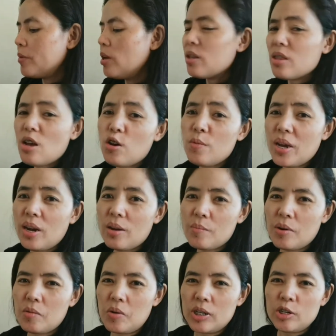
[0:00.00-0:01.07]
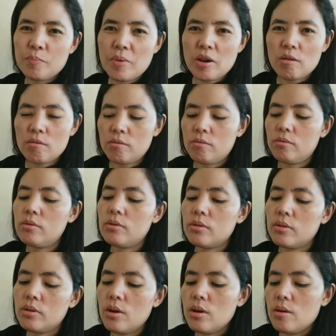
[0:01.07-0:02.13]
Hindi ako mahilig mag-watch, pero
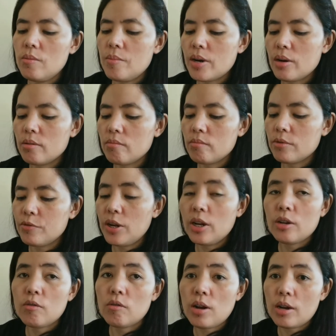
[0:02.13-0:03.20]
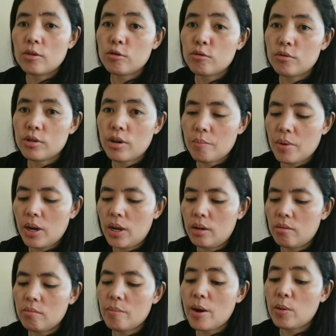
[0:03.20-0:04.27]
Parang feeling ko lang gusto ko siyang bilhin.
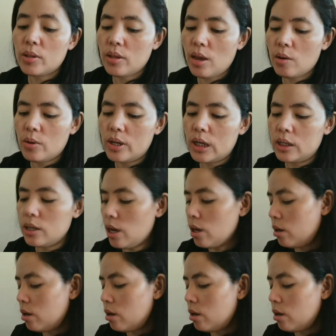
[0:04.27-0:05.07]
Buy one take one kasi.